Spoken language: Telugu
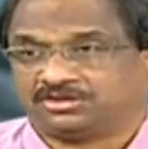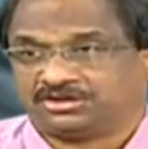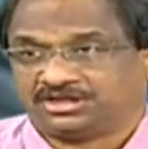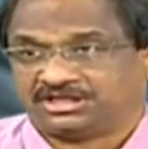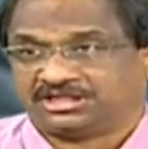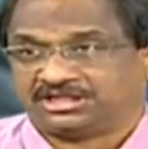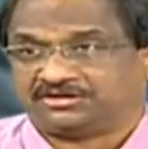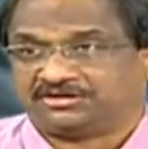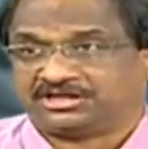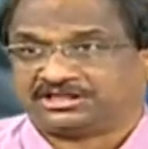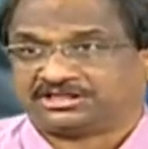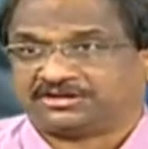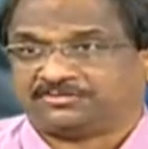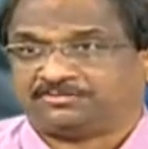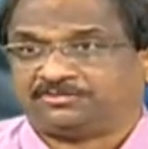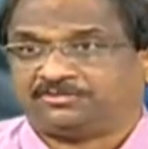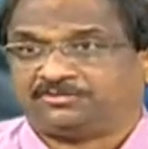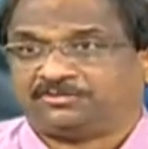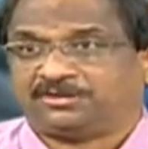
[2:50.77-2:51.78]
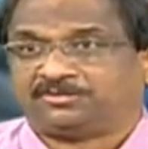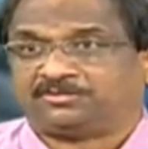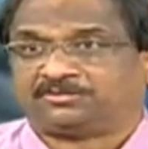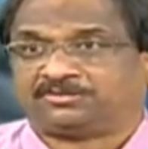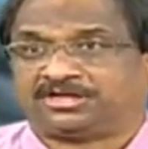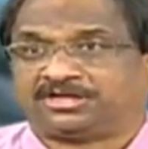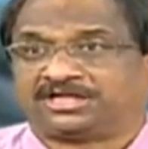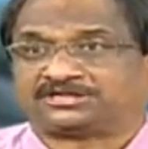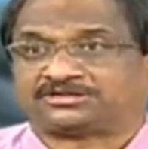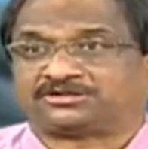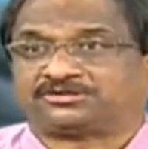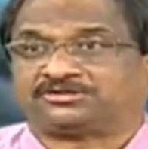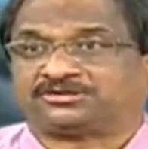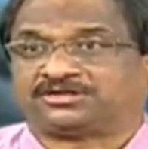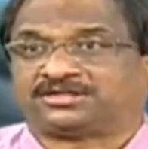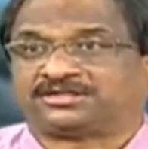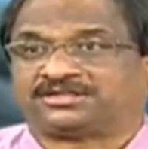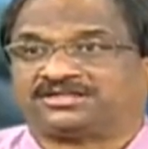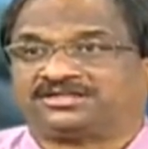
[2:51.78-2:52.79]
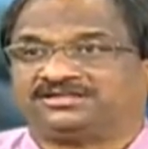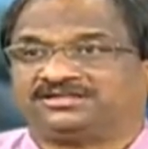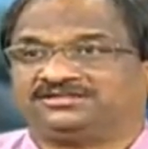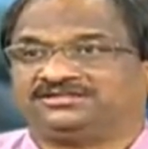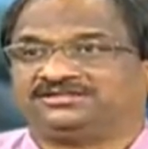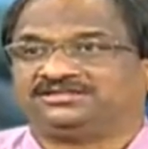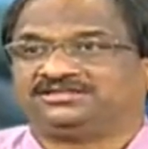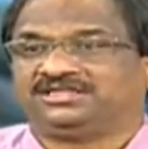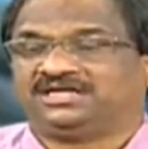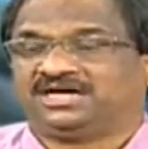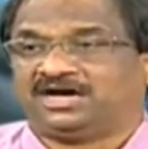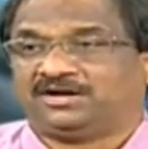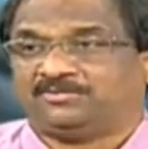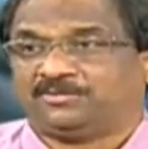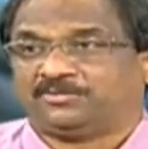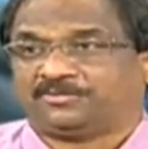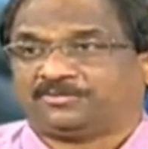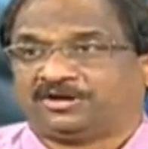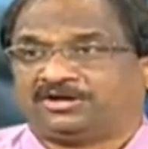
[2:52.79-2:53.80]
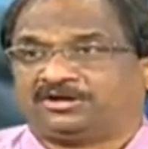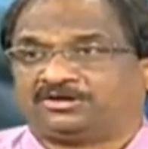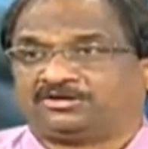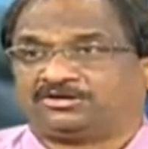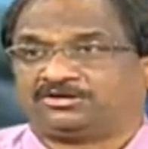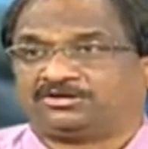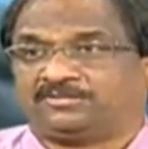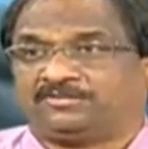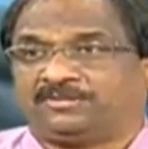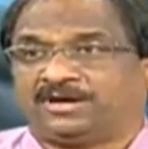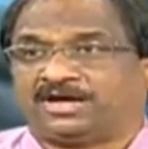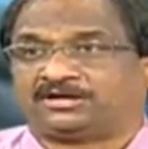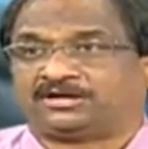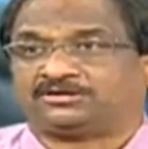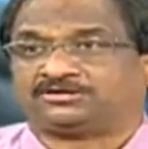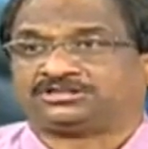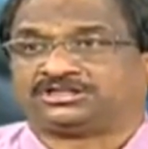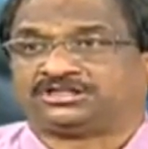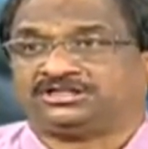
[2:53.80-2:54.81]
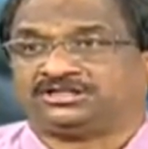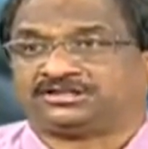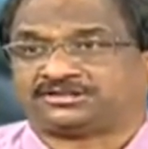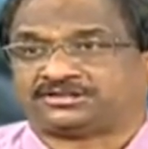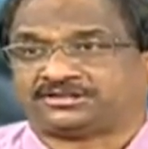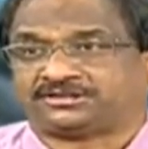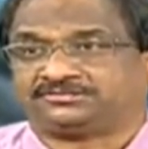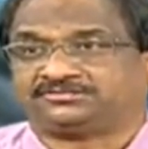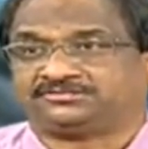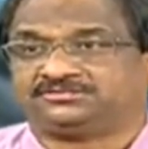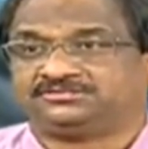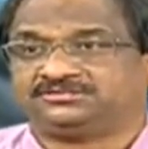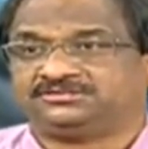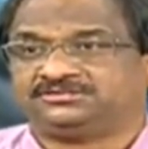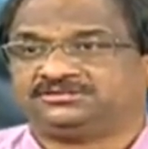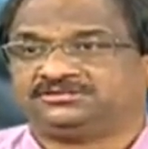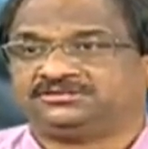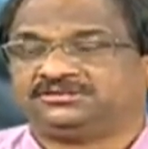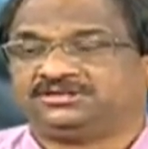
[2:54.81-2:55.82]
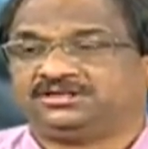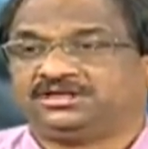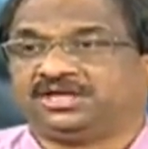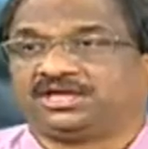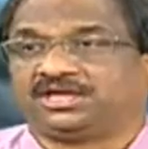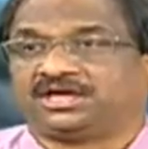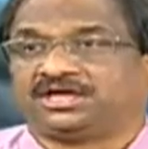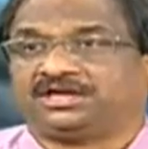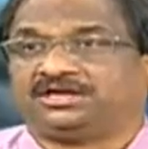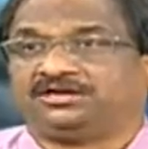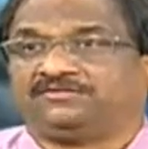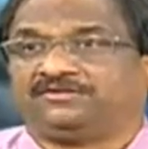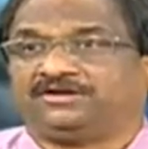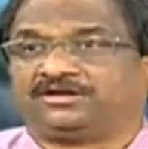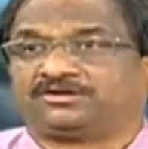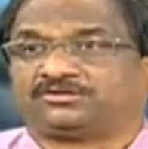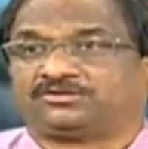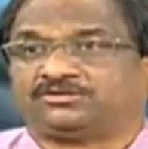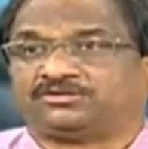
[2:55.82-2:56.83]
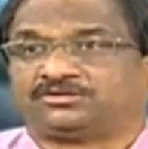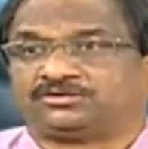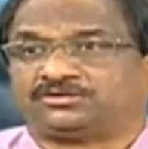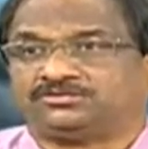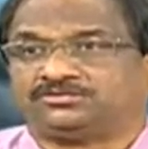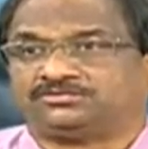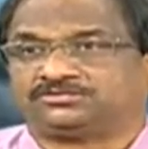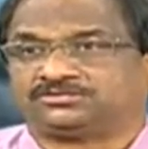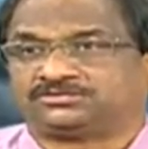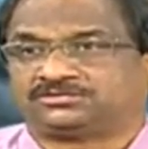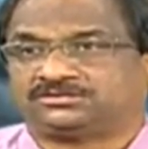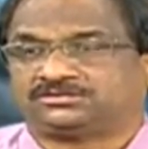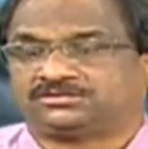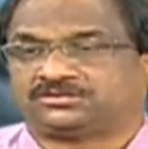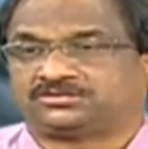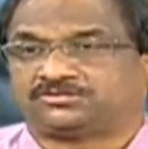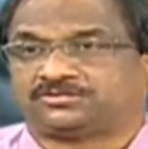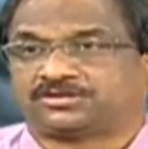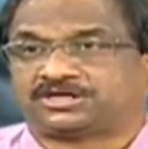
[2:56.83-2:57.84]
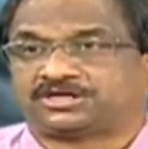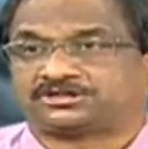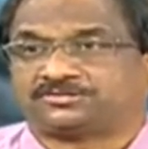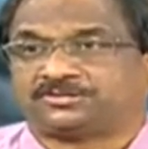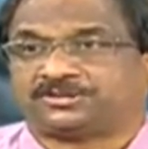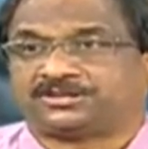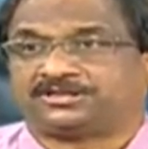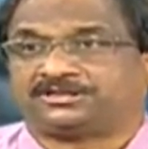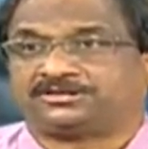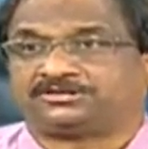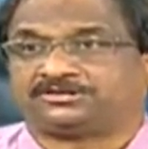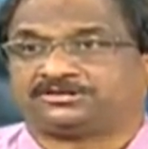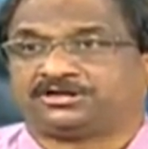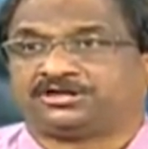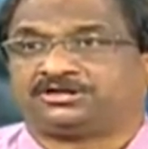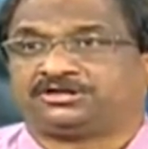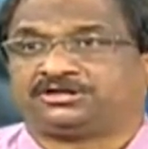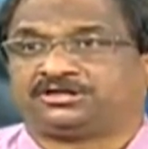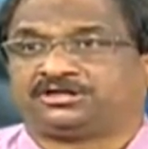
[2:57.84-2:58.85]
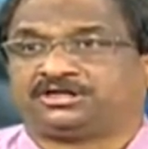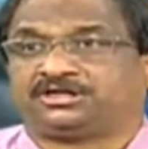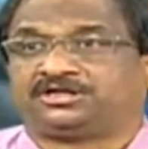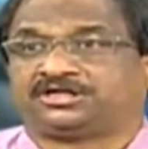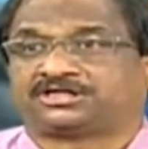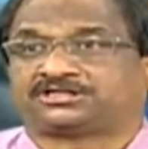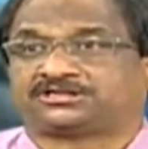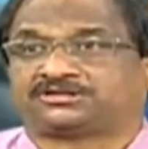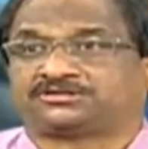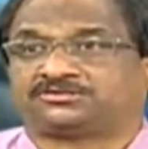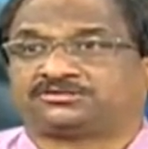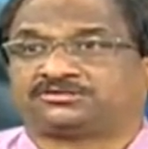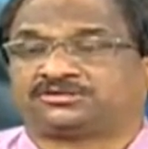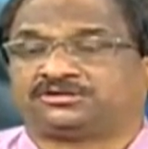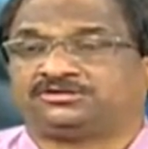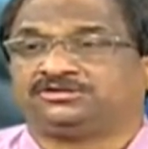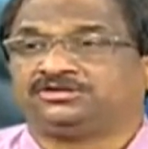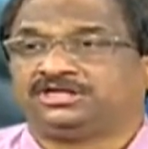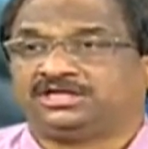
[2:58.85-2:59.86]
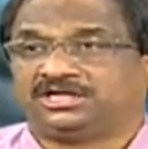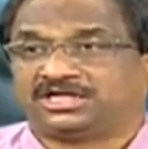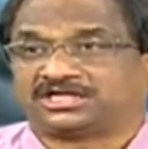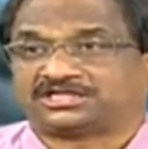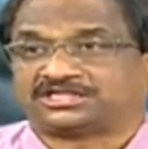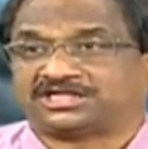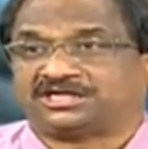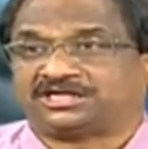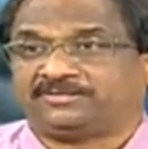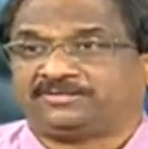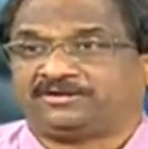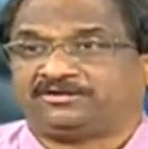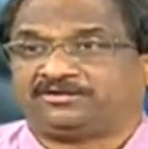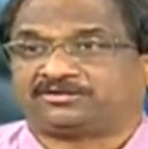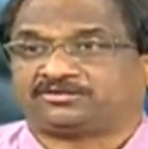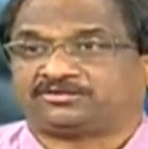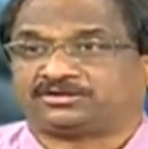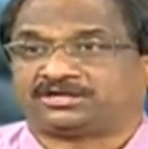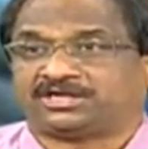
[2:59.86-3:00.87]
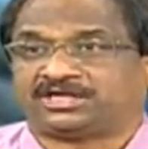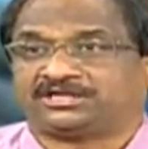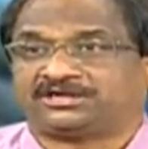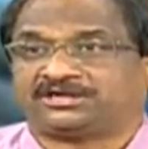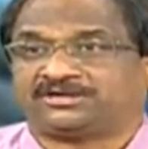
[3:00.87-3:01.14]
కొన్న తర్వాత భూములు అమ్ముకుంటే లక్ష కోట్లు వస్తాయి ఆ ముప్పై వేల కోట్లు బ్యాంకుకు చెల్లిస్తారు ఇంకా రెండు వేల కోట్లు ఖర్చు పెట్టినందుకు రెండు రెండు లక్షల కోట్లు లక్ష డెబ్బై వేల కోట్ల